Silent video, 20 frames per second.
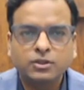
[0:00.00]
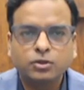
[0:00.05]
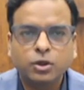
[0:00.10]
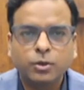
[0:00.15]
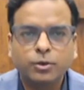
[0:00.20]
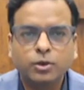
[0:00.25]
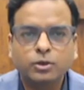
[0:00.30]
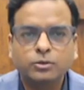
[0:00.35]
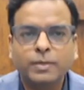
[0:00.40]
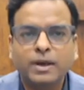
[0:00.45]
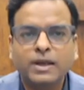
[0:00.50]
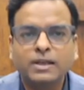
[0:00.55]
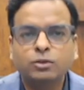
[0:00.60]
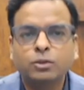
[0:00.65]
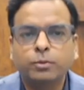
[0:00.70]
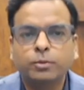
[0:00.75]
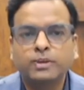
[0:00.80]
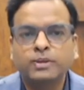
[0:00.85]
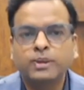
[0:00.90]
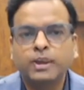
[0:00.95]
स्टॉप लॉस
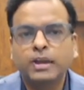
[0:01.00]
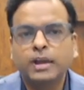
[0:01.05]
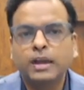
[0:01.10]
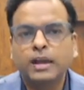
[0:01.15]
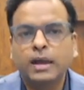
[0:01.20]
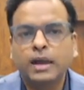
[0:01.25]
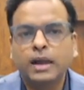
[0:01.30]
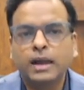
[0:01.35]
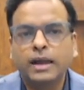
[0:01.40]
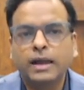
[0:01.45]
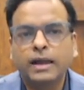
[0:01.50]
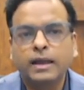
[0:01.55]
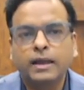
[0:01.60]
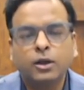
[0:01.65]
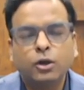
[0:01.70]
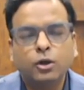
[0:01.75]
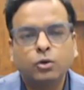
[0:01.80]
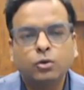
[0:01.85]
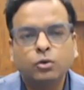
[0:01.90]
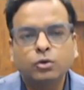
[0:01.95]
515 का लगाना है
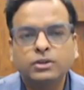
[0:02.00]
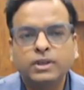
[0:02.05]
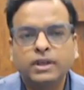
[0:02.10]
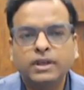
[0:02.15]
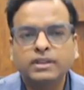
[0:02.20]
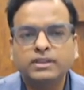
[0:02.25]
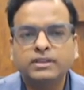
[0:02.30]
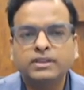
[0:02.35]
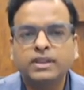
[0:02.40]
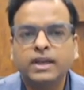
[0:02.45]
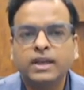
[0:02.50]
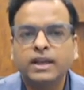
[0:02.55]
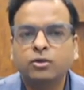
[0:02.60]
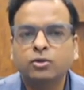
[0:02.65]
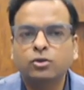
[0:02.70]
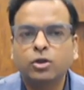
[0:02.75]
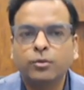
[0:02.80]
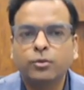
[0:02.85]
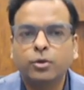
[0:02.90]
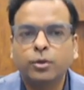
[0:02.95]
उसके नीचे
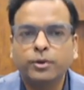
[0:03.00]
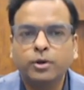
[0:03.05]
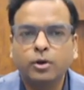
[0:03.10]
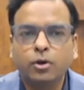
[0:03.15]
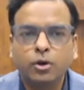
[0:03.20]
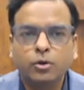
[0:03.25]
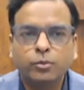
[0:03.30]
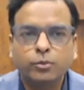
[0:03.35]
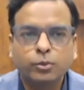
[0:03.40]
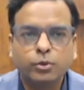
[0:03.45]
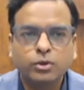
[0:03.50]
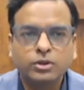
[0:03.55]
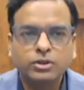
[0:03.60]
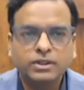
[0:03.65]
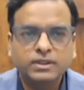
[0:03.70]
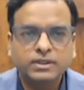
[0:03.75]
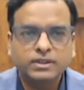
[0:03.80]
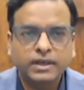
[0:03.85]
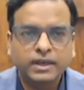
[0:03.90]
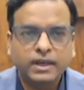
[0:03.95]
जाएगा तो आपको अपनी लॉन्ग
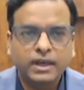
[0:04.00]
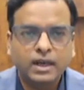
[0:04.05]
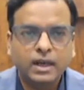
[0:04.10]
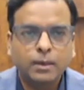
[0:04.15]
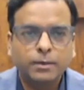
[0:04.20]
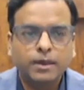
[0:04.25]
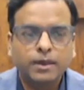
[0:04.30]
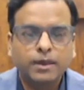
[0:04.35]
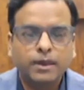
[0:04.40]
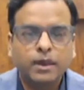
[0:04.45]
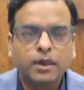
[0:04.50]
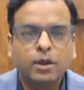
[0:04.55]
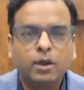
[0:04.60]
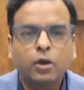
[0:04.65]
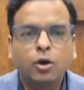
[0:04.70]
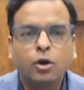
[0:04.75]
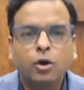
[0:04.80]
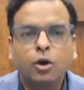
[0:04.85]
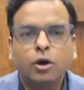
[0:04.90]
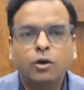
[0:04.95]
पोजीशन से निकलना पड़ेगा
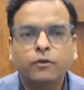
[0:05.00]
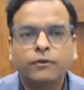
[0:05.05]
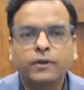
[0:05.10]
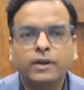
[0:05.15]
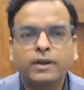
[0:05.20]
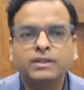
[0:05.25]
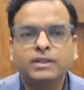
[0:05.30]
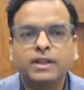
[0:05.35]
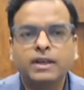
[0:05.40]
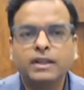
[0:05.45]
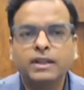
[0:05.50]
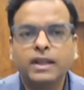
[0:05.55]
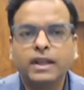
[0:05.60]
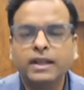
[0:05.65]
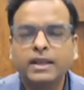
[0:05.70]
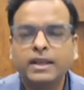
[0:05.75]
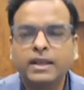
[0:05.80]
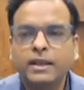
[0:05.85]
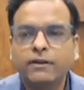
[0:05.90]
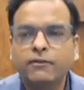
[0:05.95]
और फ्रेश
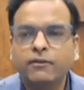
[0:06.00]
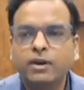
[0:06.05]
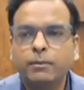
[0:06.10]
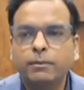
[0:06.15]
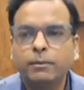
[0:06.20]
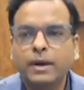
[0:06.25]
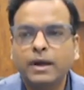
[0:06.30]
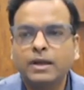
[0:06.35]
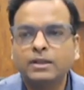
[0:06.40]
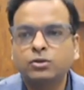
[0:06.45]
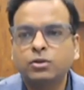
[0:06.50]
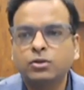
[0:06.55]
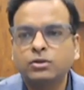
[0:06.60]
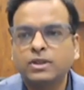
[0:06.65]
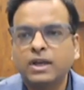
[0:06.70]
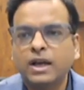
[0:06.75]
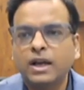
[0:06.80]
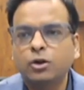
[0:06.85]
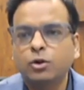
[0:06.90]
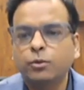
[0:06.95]
खरीदारी केवल पाँच
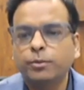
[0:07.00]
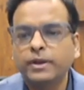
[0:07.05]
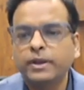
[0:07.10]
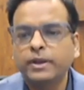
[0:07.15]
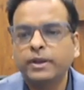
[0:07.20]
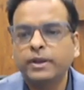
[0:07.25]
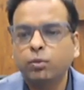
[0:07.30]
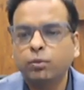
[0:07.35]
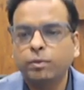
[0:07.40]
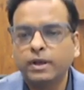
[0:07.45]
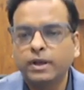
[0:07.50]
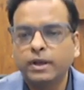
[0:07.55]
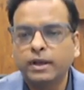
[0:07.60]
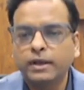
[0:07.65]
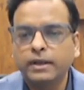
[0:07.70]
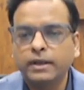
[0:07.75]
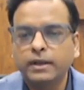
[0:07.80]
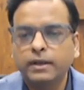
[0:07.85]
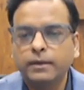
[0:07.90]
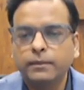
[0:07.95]
रुपए के ऊपर
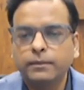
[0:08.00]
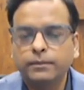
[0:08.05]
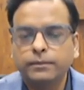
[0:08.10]
करनी है